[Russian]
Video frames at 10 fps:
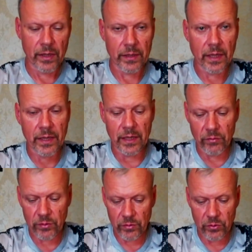такие
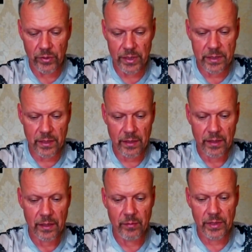вот нюансы
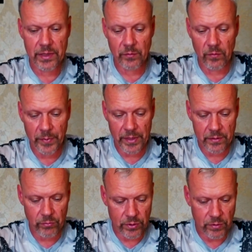именно самого
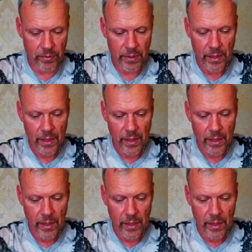производства.